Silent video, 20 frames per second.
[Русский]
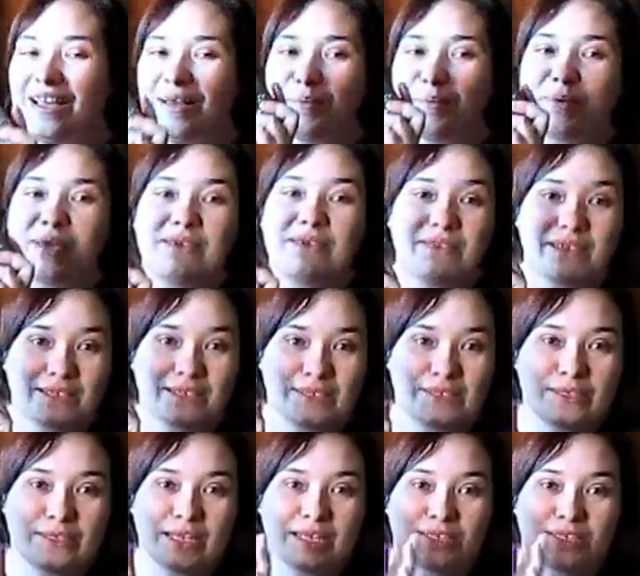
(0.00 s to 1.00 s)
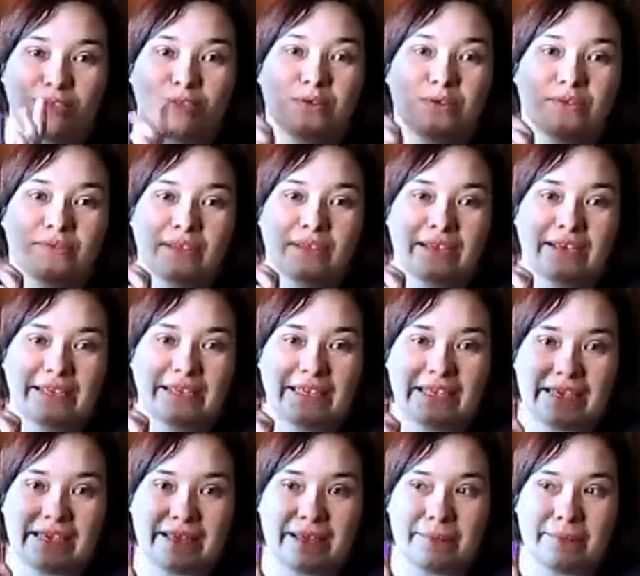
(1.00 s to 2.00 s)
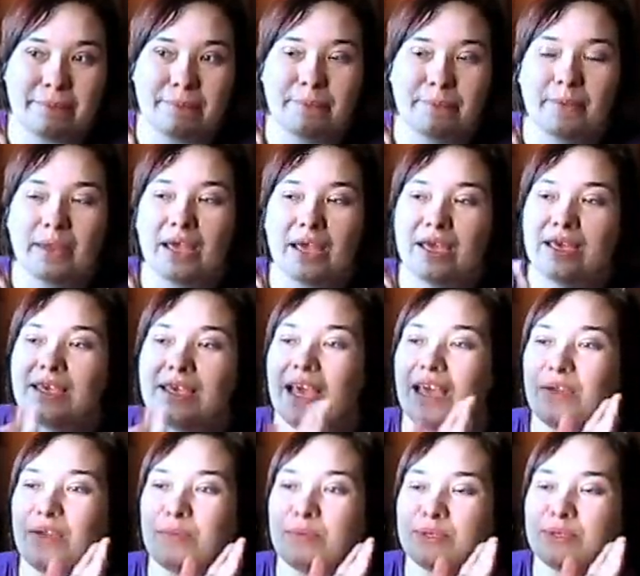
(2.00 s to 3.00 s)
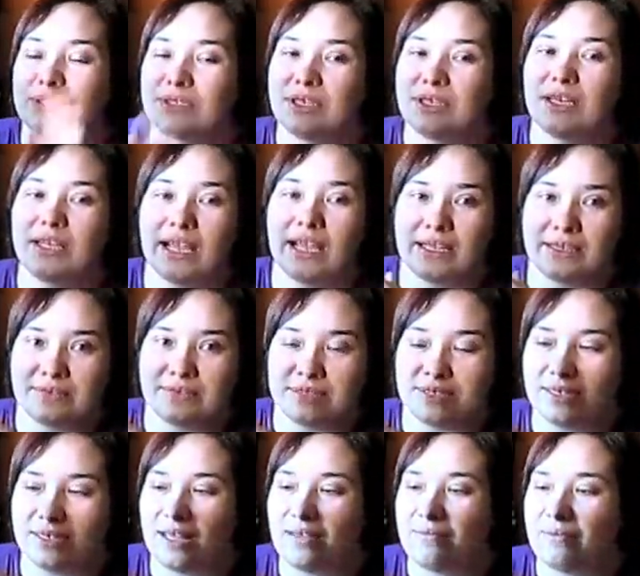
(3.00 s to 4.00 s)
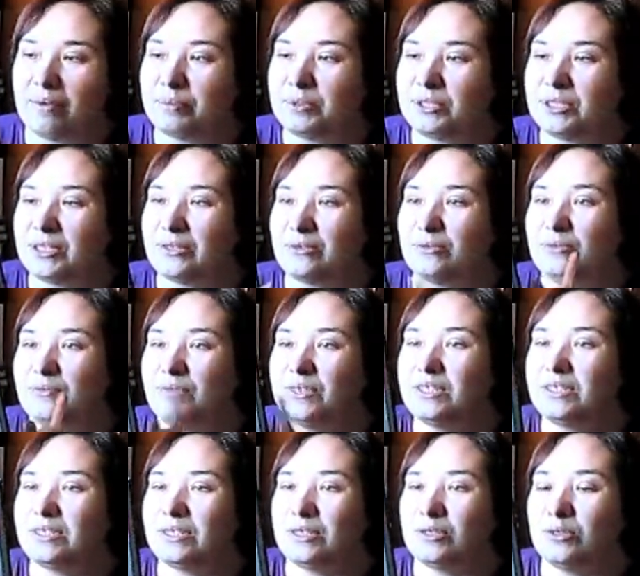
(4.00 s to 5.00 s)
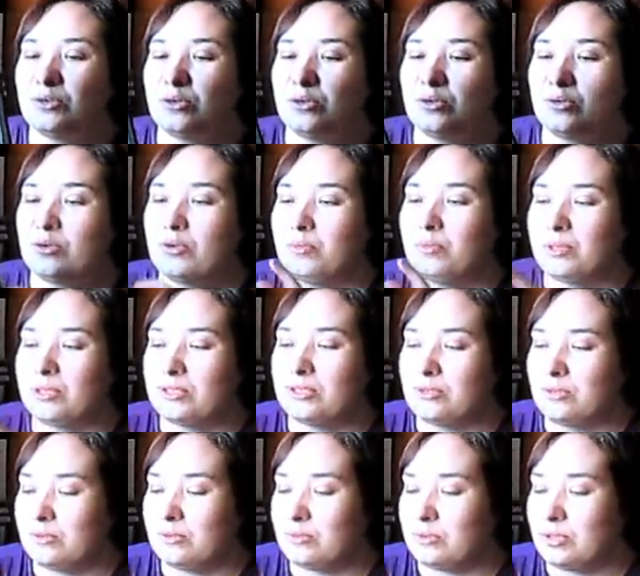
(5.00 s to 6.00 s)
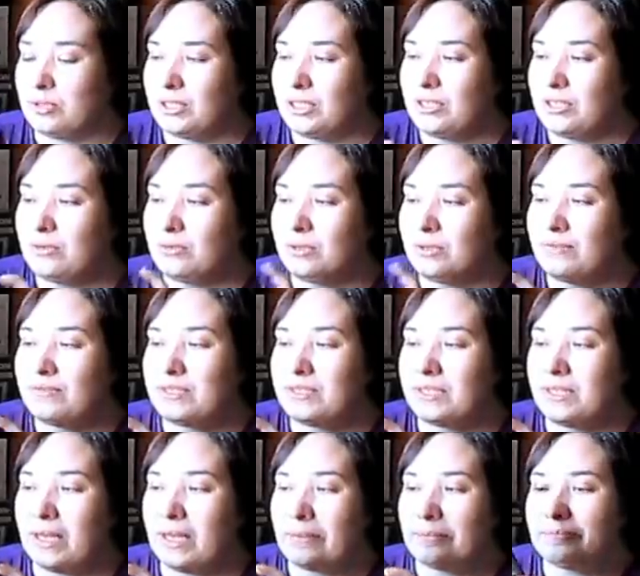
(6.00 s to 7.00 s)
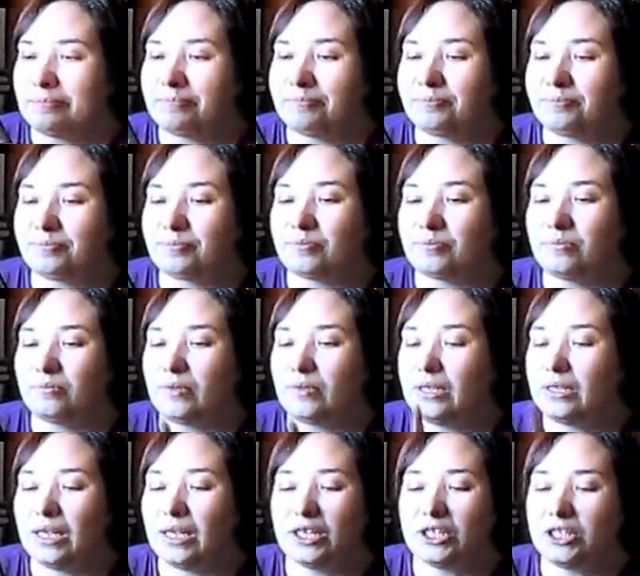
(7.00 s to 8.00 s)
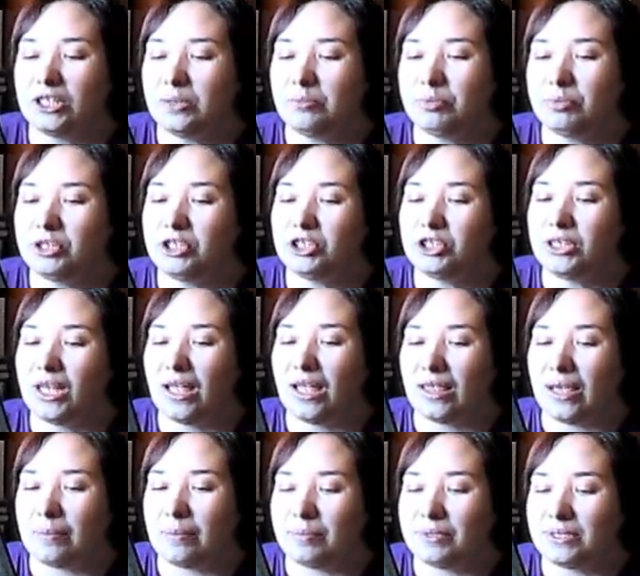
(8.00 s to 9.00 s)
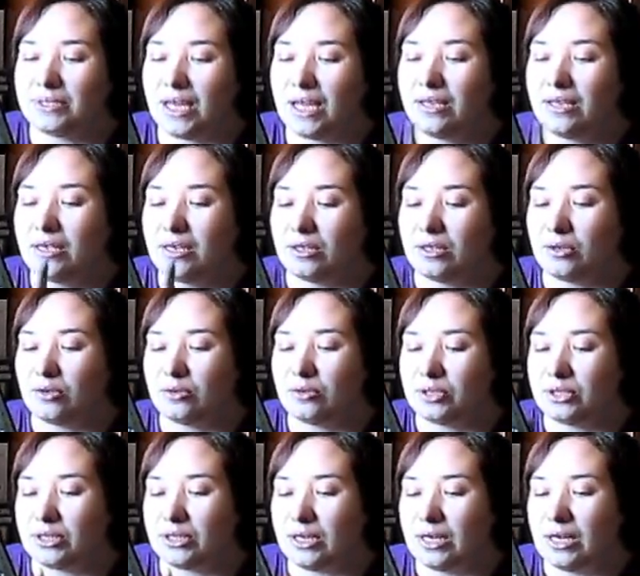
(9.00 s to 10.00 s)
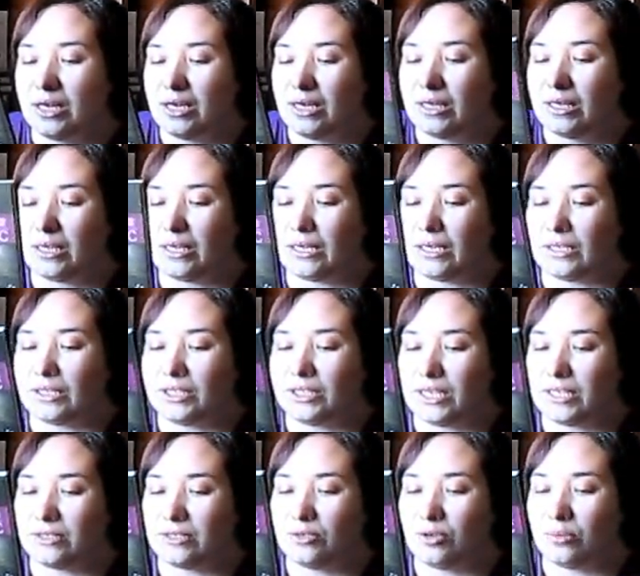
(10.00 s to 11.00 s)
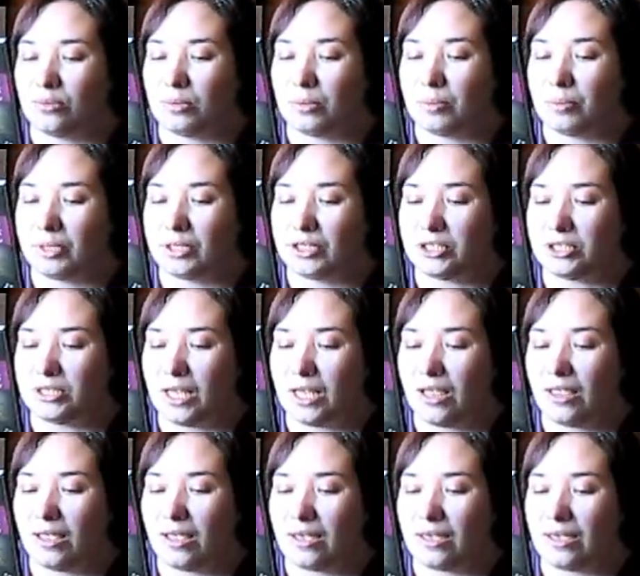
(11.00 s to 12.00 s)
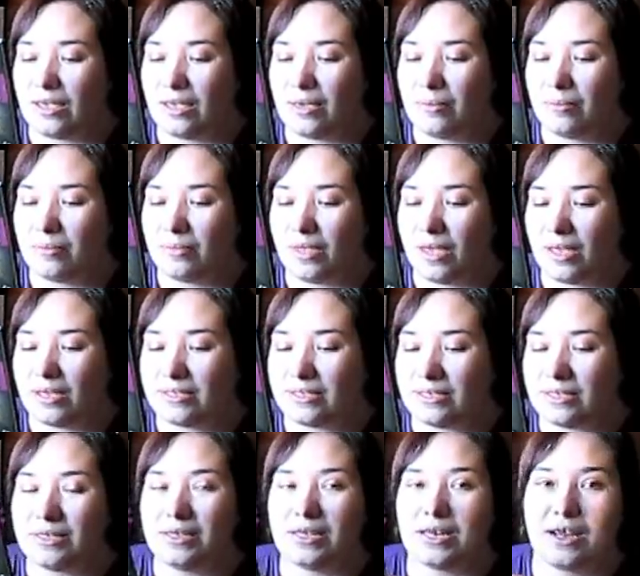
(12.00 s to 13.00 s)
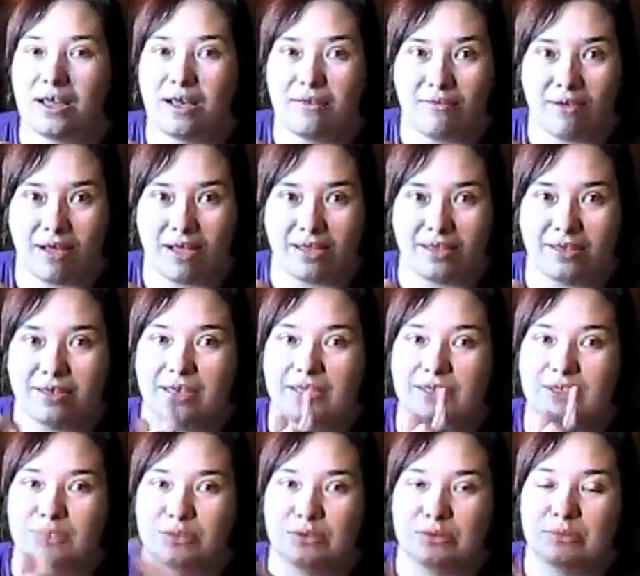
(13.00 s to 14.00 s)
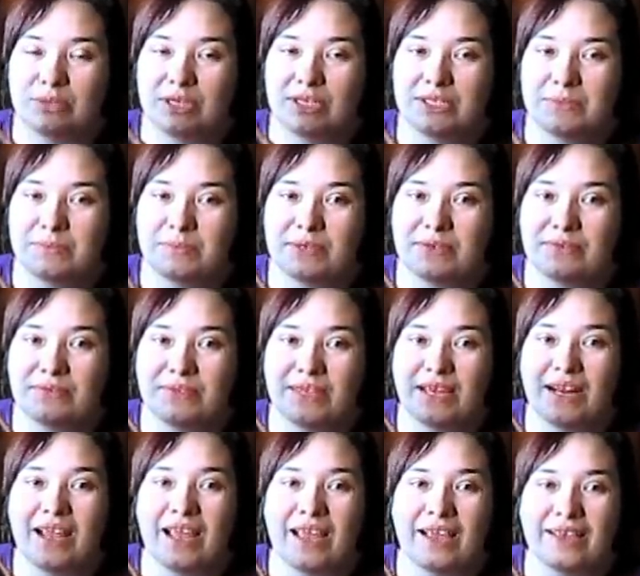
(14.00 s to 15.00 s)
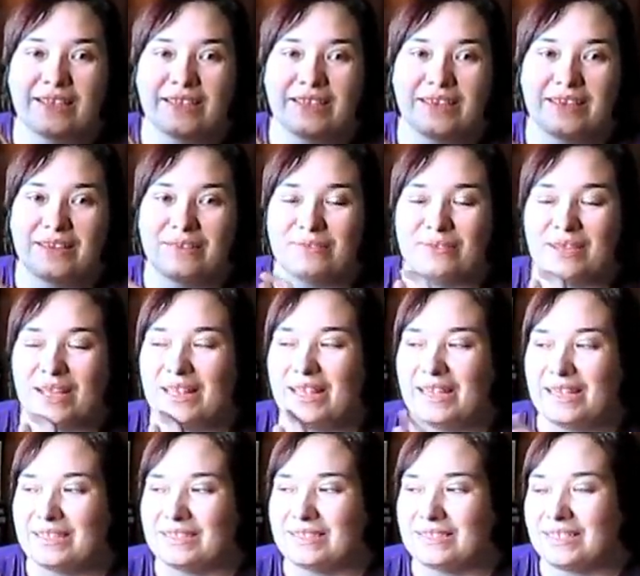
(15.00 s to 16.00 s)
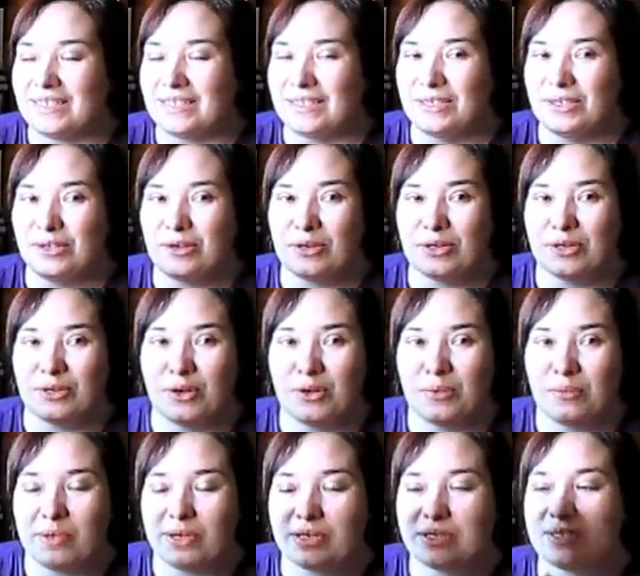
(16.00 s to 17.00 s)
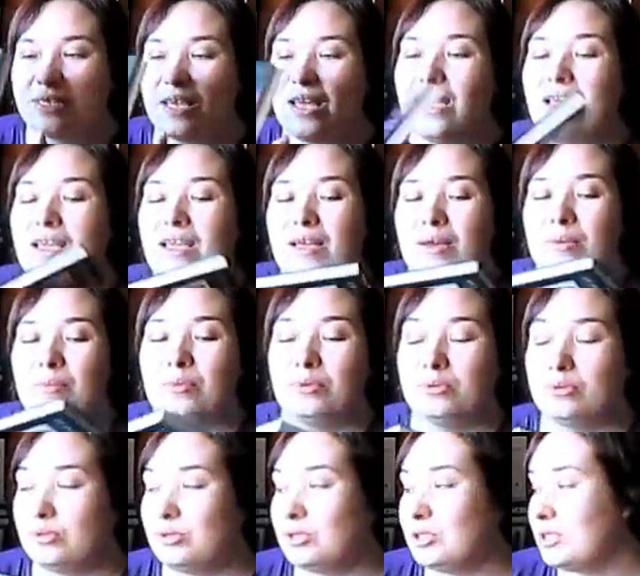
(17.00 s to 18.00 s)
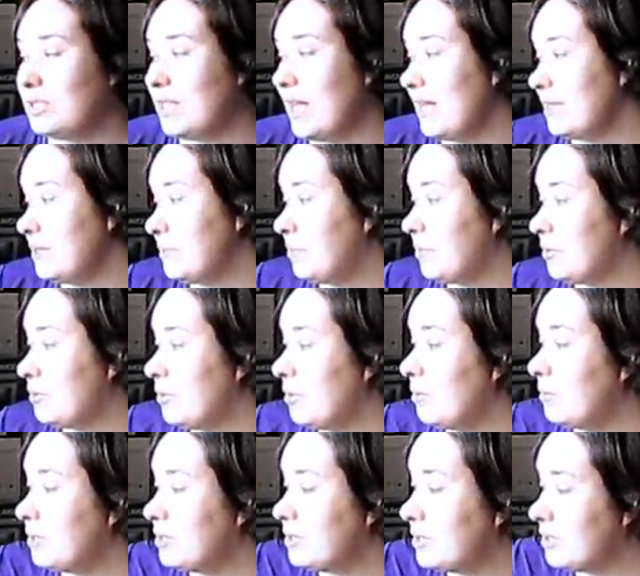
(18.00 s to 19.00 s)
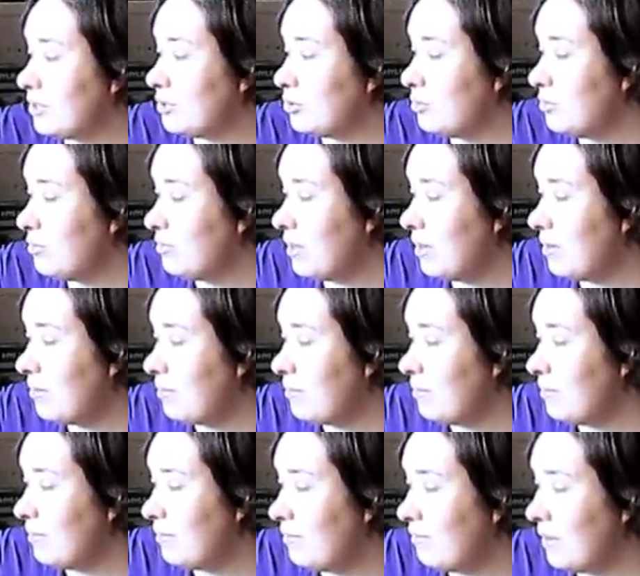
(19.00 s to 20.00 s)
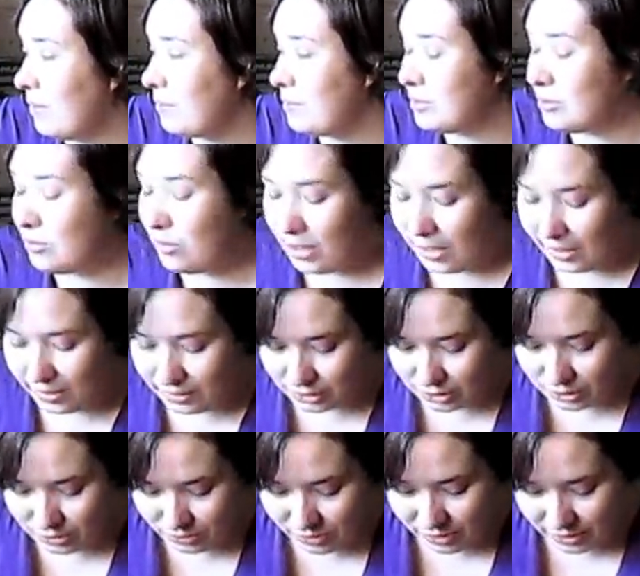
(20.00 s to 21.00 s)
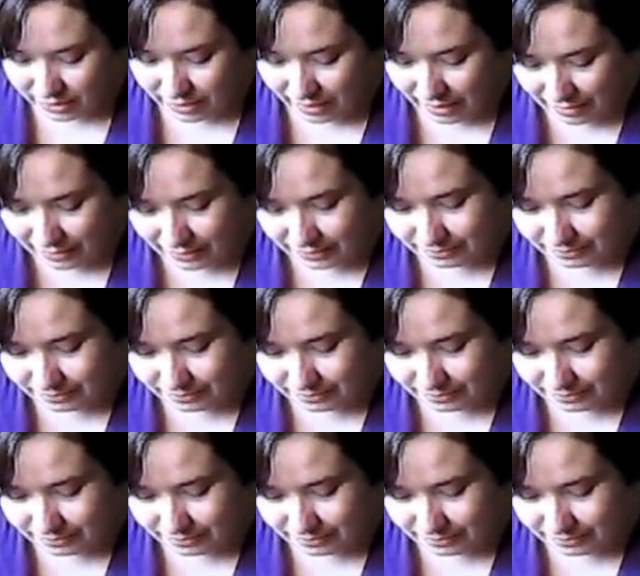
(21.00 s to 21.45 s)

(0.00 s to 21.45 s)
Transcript: Появилась у нас новая книга. Я ее просто не глядя взяла вообще, увидела Нору Робертс новую книгу и взяла. Даже не прочитала описание, но вот а, сейчас дома прочитала и меня заинтриговало. Так что у меня теперь вторая книга в коллекции от Норы Робертс. Буду читать, потом расскажу вам в обзоре, что и как.